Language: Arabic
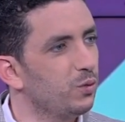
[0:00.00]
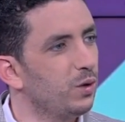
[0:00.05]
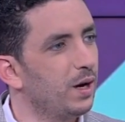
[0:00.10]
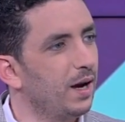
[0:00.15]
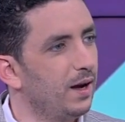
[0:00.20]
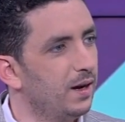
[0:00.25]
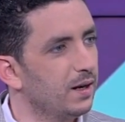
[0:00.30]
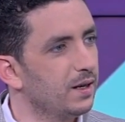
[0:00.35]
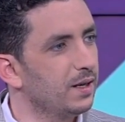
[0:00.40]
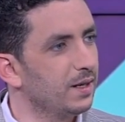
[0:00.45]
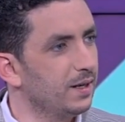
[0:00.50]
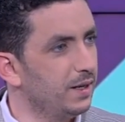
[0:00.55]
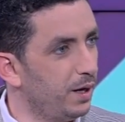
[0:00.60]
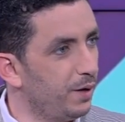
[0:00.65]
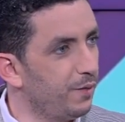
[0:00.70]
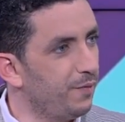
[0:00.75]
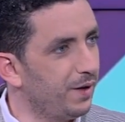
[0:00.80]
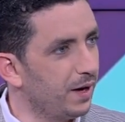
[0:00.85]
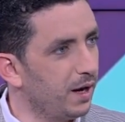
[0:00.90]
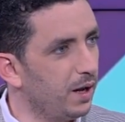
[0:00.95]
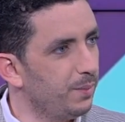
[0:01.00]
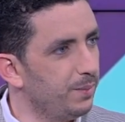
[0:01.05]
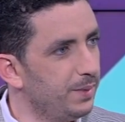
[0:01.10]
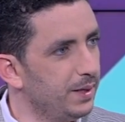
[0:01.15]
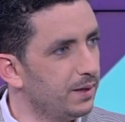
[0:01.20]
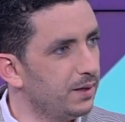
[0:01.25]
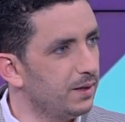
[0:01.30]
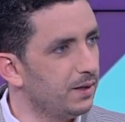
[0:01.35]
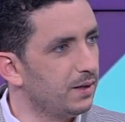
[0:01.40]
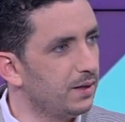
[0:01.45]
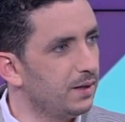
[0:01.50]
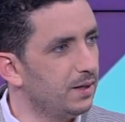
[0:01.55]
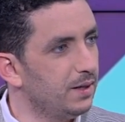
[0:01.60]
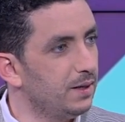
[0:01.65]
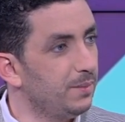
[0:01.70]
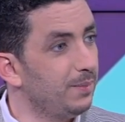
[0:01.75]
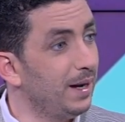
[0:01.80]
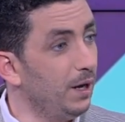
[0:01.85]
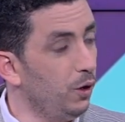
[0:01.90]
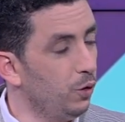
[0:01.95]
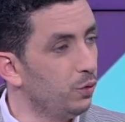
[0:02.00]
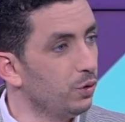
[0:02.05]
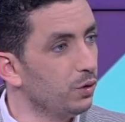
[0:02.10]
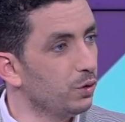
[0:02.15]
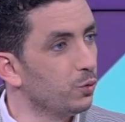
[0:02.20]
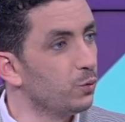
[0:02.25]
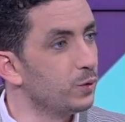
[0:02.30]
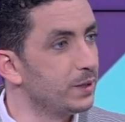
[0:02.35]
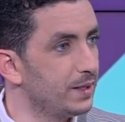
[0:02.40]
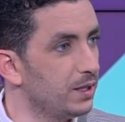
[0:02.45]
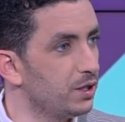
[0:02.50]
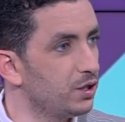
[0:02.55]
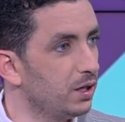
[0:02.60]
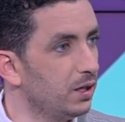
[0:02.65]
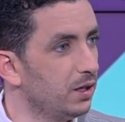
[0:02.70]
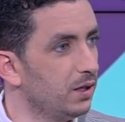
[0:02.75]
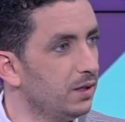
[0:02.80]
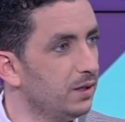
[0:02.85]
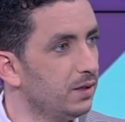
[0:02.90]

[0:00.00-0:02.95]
واخا هكا كاين فرق بين الملحون والزجل